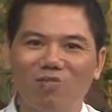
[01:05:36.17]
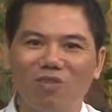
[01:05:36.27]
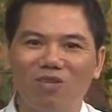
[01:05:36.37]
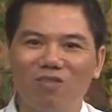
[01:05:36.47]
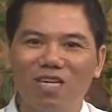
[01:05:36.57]

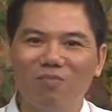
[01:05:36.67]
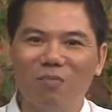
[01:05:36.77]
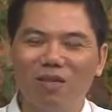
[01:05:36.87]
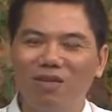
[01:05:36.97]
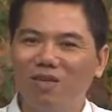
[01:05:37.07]
một người
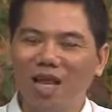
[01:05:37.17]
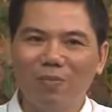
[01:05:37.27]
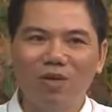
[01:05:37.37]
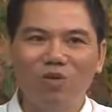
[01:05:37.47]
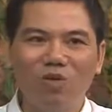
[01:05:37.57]
mà mình cứ
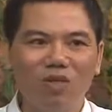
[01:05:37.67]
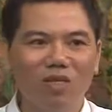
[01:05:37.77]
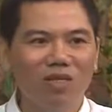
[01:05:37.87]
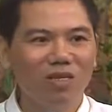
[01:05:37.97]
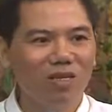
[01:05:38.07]
làm điều tốt
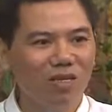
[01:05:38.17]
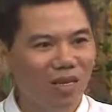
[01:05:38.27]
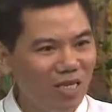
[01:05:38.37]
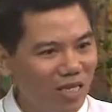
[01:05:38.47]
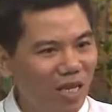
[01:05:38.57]
thì
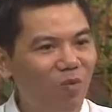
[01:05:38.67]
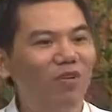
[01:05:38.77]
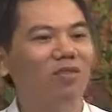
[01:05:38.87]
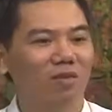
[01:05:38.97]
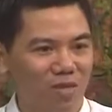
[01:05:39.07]
đấy chính là một
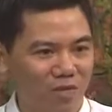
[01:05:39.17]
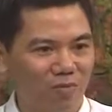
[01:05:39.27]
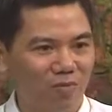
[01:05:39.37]
Phật tử ạ.